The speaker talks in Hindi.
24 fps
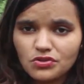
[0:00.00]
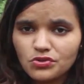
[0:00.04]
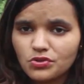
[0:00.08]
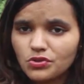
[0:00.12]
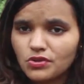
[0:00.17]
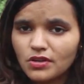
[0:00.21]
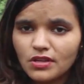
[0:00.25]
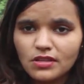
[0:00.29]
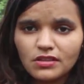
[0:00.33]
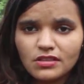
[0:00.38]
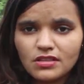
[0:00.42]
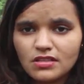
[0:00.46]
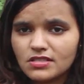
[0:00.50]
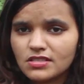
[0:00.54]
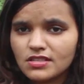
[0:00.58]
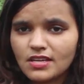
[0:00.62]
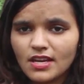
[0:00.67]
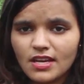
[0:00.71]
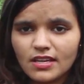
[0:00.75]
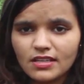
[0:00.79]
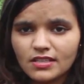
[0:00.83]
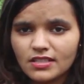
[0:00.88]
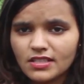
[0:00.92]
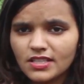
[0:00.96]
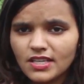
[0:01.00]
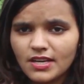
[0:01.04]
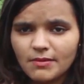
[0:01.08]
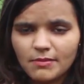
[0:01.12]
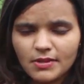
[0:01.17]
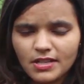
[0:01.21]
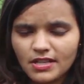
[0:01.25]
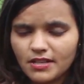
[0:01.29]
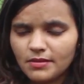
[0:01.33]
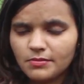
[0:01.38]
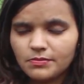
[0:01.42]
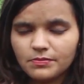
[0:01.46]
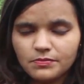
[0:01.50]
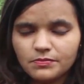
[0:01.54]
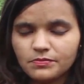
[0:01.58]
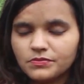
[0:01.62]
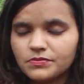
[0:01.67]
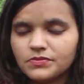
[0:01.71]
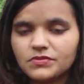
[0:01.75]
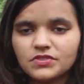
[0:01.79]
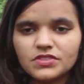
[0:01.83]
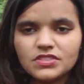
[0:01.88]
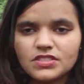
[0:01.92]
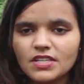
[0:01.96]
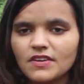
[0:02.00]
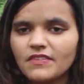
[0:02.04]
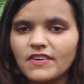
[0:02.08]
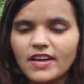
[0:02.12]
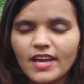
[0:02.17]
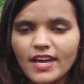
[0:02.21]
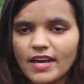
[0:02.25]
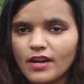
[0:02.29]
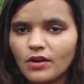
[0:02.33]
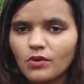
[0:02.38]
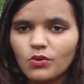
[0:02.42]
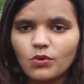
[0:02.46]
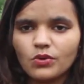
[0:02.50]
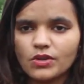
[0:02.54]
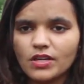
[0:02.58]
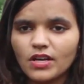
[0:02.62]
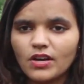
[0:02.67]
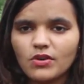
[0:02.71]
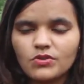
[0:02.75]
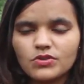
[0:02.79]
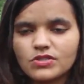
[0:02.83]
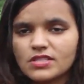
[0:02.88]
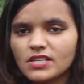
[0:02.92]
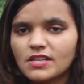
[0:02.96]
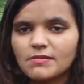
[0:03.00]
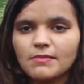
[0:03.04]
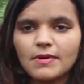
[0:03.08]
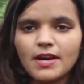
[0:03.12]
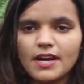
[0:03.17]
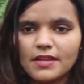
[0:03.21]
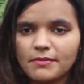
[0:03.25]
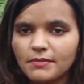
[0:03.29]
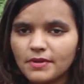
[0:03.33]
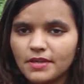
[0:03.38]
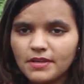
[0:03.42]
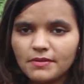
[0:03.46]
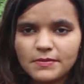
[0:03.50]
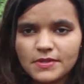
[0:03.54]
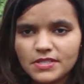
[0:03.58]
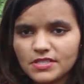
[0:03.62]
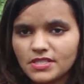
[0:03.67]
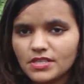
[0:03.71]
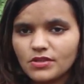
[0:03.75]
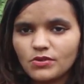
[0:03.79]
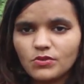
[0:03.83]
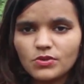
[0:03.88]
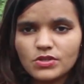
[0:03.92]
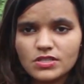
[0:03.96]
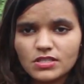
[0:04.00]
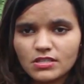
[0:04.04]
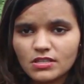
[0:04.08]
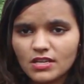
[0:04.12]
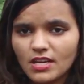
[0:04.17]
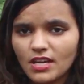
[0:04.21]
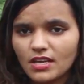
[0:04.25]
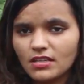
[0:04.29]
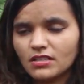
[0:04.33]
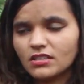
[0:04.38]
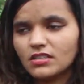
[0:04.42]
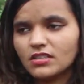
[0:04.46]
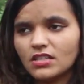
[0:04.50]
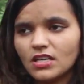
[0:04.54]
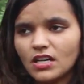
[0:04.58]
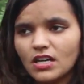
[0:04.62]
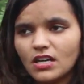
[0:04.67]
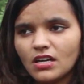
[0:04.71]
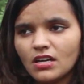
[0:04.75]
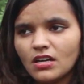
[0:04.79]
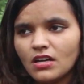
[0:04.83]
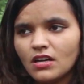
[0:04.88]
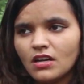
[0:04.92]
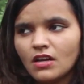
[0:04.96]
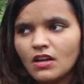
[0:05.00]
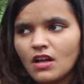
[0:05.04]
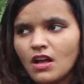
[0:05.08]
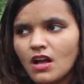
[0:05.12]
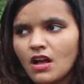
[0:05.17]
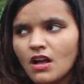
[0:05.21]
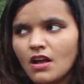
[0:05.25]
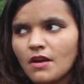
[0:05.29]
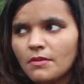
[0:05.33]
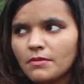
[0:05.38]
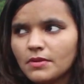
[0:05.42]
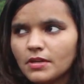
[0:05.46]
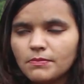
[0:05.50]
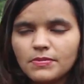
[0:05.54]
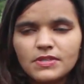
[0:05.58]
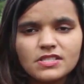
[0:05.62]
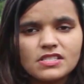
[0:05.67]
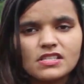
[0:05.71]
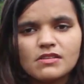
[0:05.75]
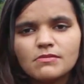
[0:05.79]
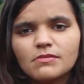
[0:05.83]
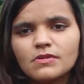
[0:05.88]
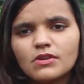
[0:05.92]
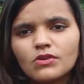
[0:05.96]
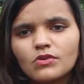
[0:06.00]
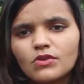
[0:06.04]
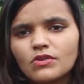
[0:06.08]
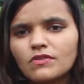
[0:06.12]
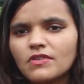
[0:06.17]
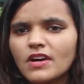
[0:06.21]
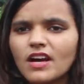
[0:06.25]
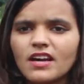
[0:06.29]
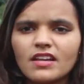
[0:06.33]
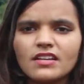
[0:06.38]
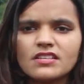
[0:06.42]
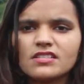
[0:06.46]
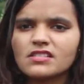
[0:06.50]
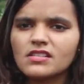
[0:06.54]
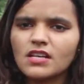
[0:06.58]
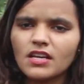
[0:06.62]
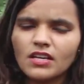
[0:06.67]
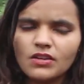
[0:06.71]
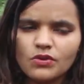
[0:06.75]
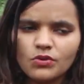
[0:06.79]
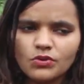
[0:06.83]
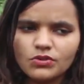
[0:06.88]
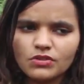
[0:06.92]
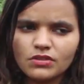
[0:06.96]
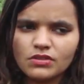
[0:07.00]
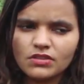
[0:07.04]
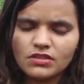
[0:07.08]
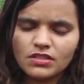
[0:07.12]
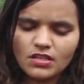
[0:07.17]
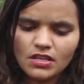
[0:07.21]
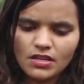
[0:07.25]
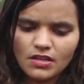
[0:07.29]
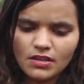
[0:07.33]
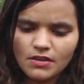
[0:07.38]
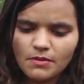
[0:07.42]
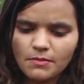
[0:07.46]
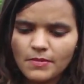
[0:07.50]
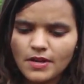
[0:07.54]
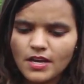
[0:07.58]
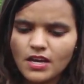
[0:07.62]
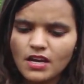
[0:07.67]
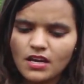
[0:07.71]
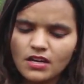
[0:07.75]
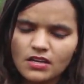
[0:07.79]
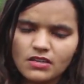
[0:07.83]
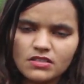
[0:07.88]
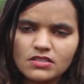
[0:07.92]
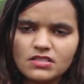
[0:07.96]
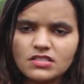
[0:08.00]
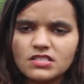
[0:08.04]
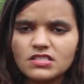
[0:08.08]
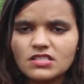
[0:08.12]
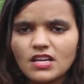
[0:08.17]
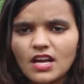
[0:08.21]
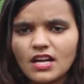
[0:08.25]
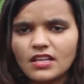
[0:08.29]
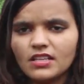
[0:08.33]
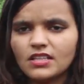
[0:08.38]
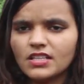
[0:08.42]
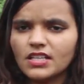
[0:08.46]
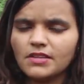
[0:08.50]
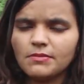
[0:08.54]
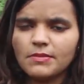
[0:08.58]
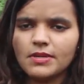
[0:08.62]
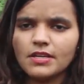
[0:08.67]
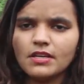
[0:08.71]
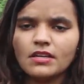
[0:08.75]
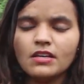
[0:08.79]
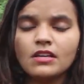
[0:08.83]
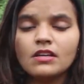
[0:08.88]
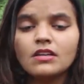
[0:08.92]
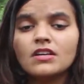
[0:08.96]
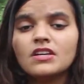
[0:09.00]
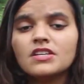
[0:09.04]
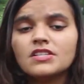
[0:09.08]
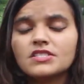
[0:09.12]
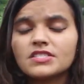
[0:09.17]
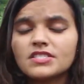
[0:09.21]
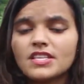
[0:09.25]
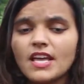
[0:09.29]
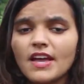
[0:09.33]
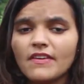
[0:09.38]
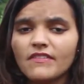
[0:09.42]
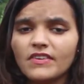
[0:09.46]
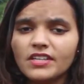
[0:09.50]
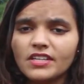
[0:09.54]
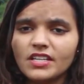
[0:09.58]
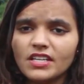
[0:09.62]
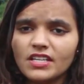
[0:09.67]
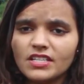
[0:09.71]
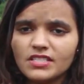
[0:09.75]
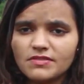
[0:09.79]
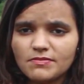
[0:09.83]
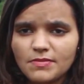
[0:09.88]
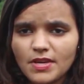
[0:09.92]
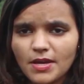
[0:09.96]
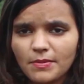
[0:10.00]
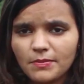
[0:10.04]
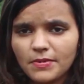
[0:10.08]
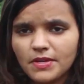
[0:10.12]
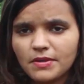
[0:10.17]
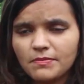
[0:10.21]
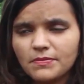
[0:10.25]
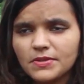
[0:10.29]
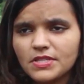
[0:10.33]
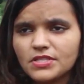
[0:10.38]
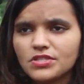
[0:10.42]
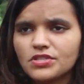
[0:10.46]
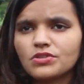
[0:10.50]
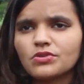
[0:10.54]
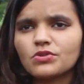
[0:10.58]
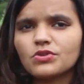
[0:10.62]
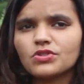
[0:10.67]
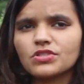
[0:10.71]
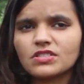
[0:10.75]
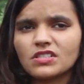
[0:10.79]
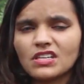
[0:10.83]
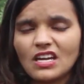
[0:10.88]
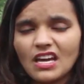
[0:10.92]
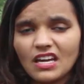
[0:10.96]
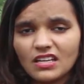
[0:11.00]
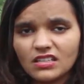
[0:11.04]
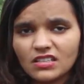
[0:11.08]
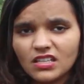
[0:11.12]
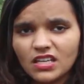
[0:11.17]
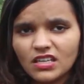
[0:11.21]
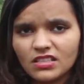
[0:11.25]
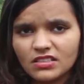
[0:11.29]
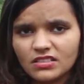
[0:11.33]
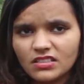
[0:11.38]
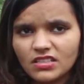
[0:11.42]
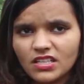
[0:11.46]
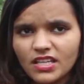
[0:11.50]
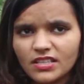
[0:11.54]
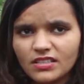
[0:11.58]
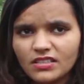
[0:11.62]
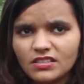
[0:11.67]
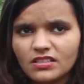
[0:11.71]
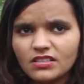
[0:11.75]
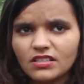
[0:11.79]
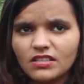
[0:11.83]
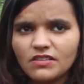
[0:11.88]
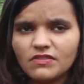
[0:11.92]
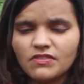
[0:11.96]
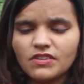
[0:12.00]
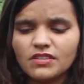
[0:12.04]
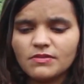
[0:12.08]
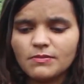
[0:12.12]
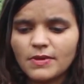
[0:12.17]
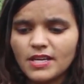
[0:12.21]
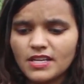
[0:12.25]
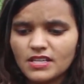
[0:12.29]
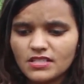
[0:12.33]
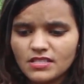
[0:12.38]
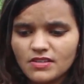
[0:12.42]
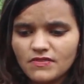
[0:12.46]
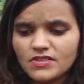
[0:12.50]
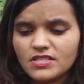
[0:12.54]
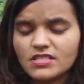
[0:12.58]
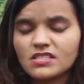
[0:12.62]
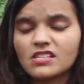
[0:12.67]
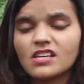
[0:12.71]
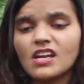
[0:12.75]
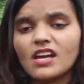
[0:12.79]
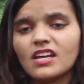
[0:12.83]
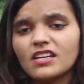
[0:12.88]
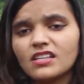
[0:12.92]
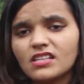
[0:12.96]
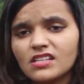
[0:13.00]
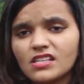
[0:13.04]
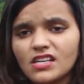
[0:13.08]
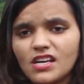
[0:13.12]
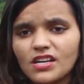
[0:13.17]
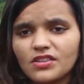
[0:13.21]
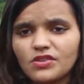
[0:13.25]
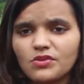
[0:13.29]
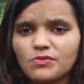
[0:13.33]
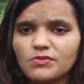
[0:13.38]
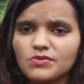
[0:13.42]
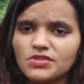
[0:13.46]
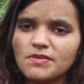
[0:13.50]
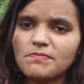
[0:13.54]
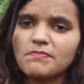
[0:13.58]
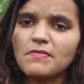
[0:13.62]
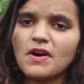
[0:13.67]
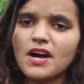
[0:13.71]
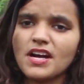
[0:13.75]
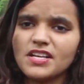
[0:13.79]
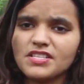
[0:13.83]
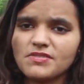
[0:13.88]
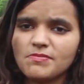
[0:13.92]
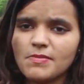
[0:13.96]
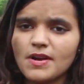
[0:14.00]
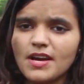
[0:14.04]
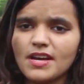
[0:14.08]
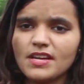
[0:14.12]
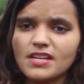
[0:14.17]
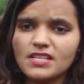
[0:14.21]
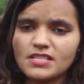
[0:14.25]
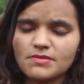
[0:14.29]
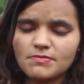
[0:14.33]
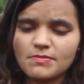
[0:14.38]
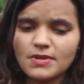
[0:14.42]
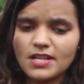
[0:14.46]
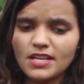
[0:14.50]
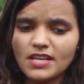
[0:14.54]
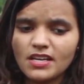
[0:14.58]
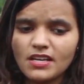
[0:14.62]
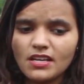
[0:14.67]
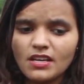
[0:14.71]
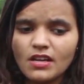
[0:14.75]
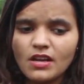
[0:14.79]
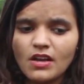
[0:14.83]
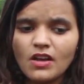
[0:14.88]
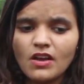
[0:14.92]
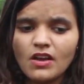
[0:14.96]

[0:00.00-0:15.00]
तुरंत स्कैन किया मतलब जब हैक हो गया उसके बाद मैंने पीसी को स्कैन किया मेरे पीसी में कोई वायरस नहीं होते थे मैं हर सात डे में सेवन डेज़ में अपने पीसी को स्कैन करती रहती थी फिर मैंने जब स्कैन किया तो मुझे पांच वायरस मिले